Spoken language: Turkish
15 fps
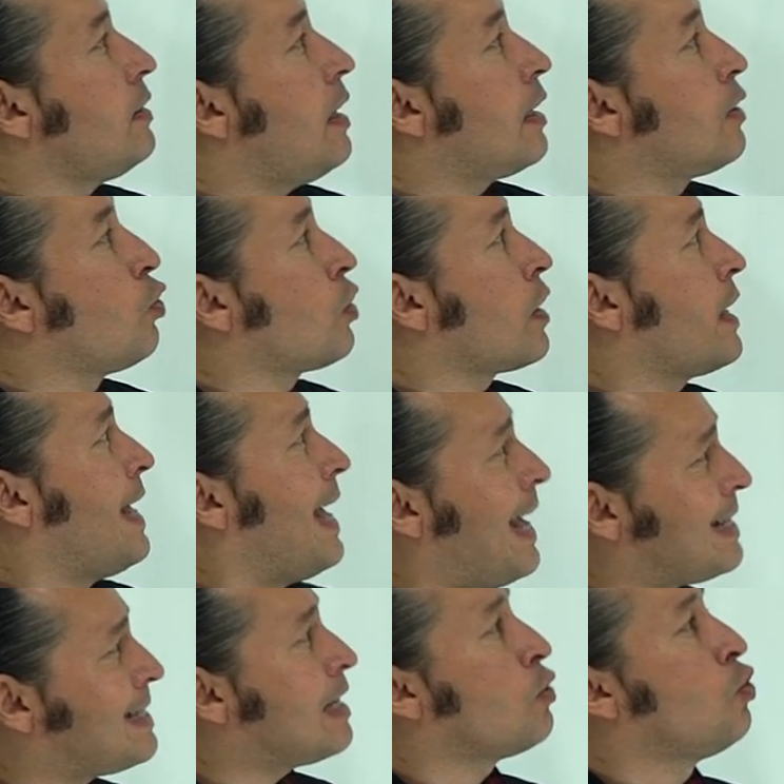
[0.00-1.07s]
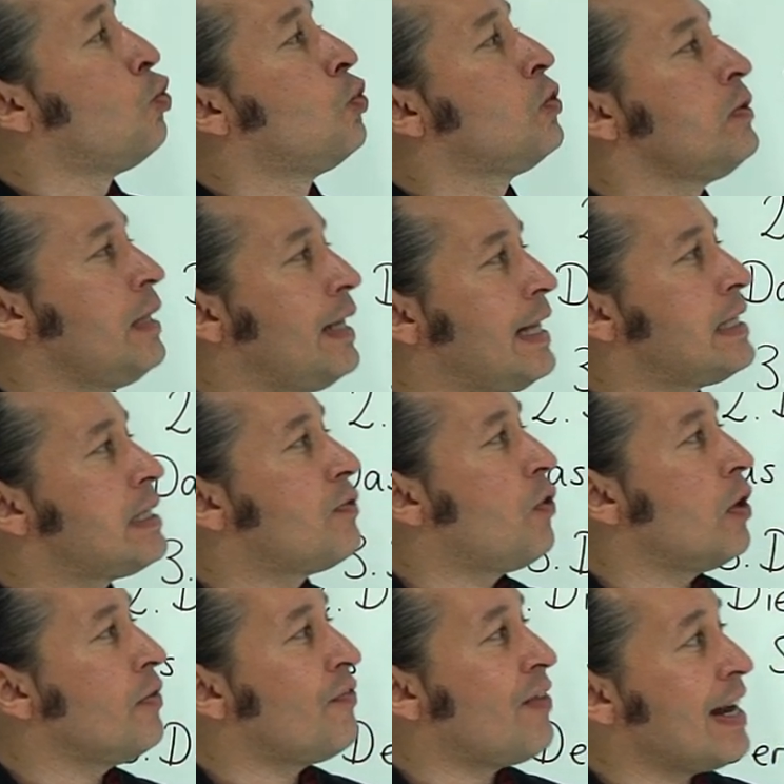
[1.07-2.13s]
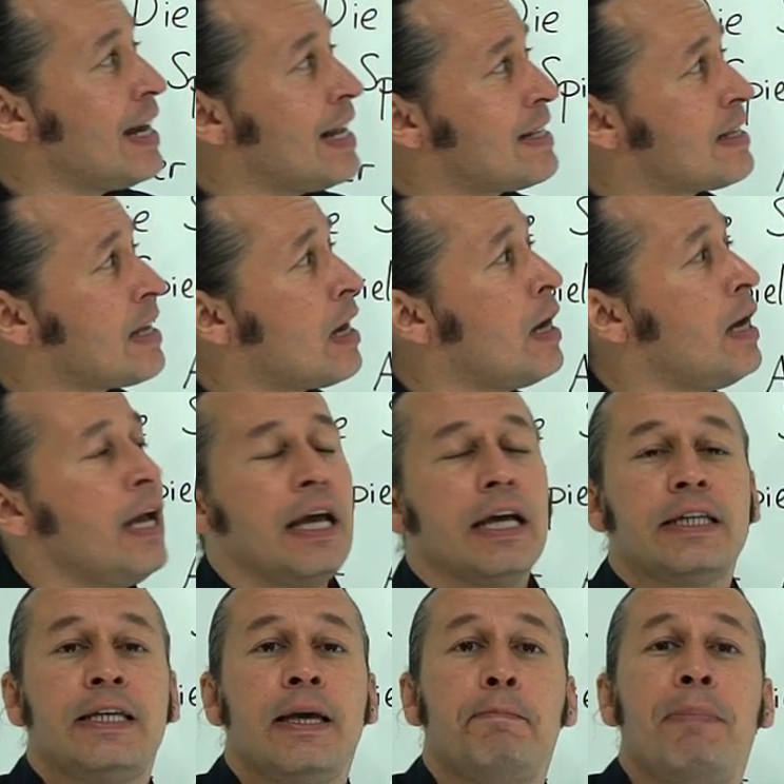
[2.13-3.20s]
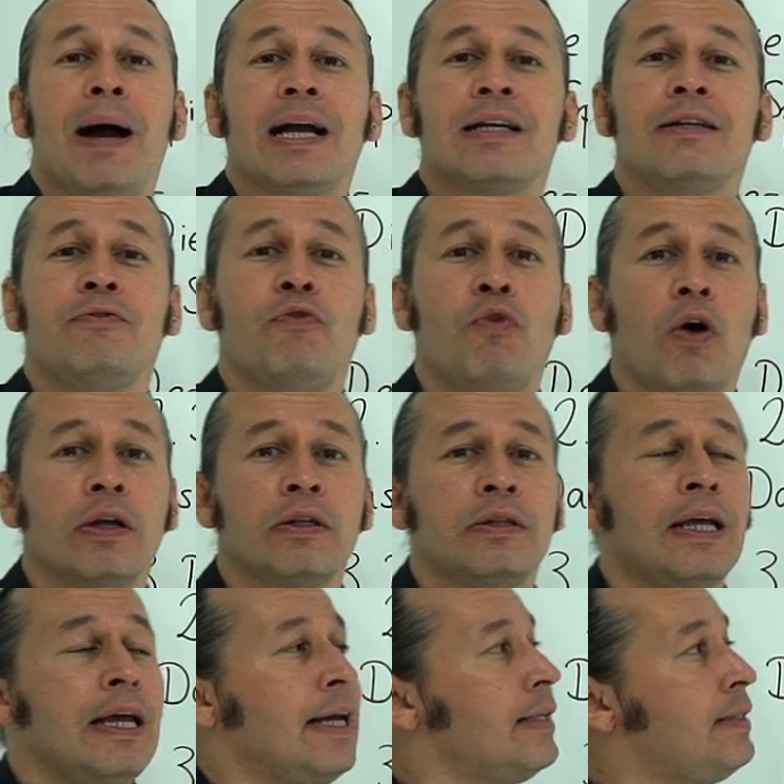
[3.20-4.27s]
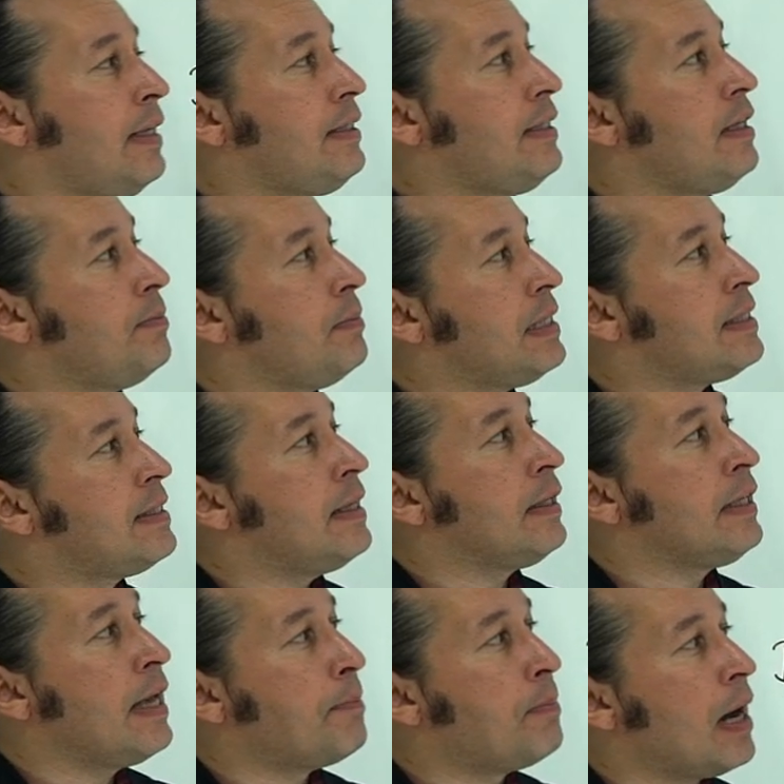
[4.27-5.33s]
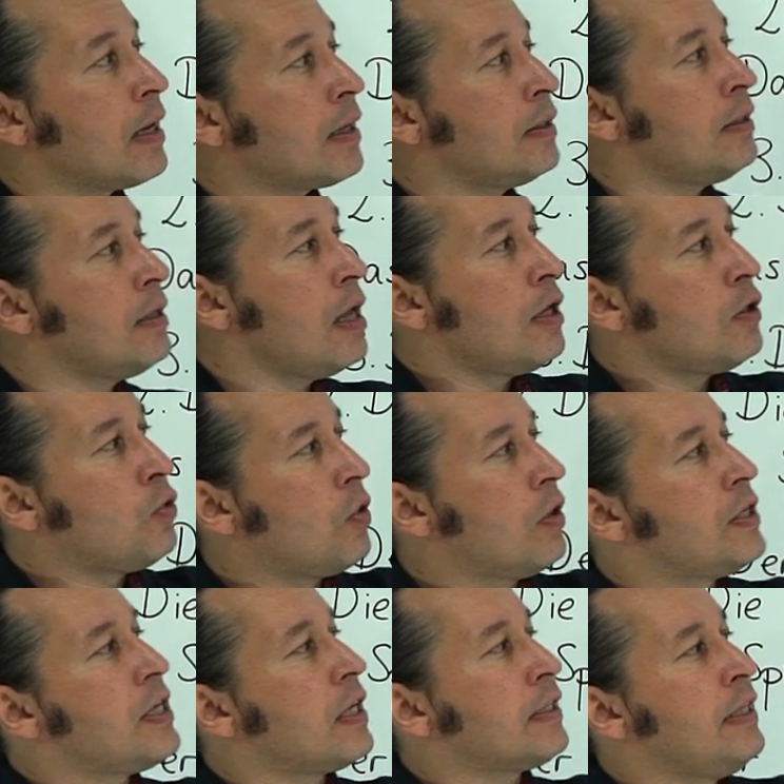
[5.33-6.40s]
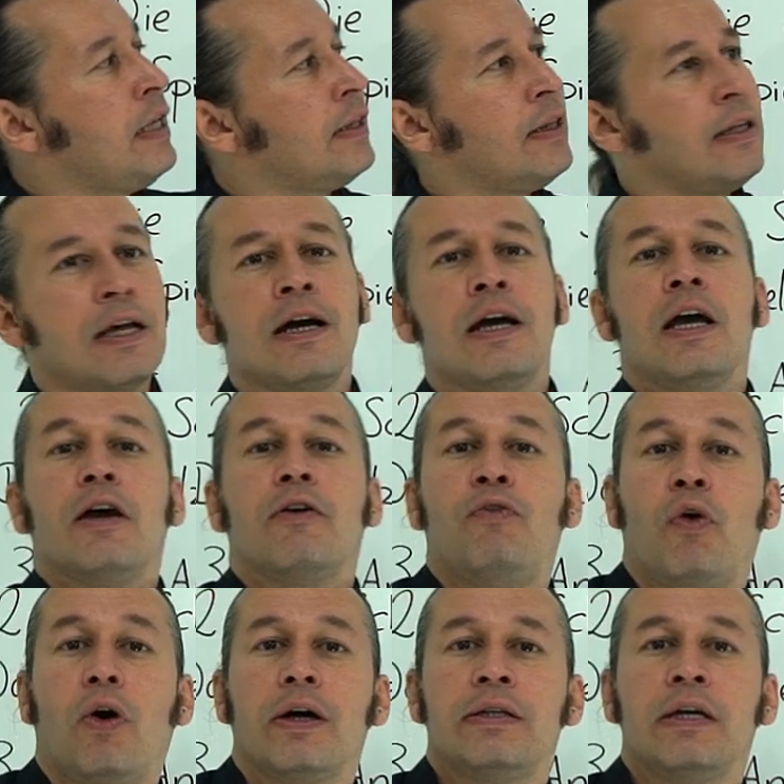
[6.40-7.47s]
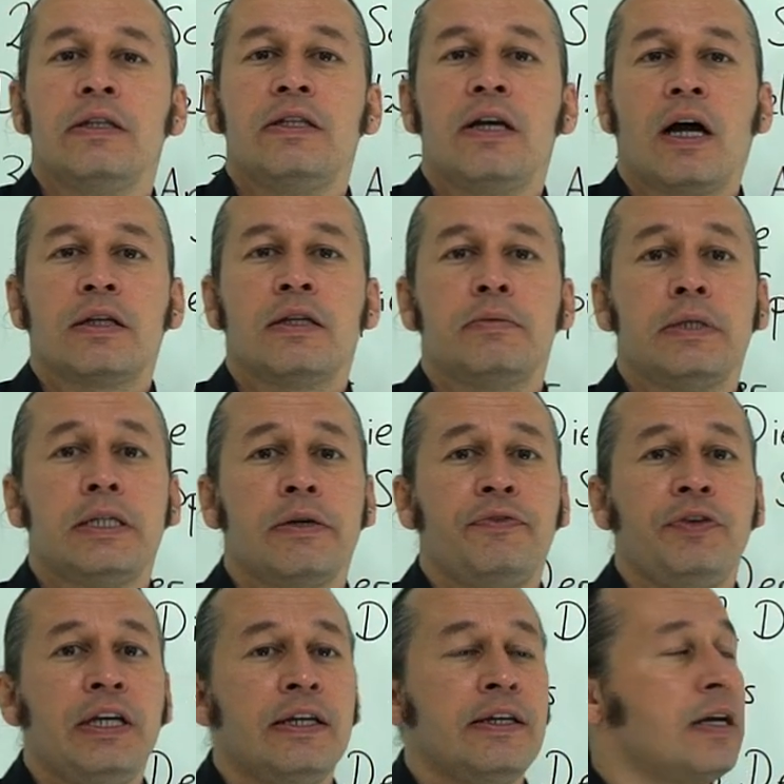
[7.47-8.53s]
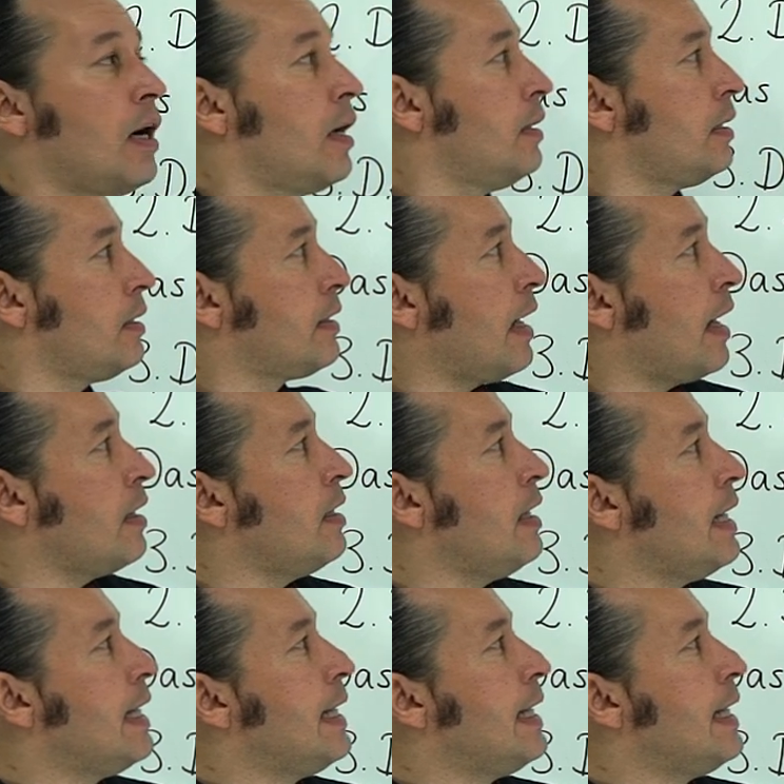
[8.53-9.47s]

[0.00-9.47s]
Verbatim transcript: der Käsekuchen ist von Vanessa gebacken worden dediğimizde gebacken ne olacak? Yanına worden yardımcı fiilini alırken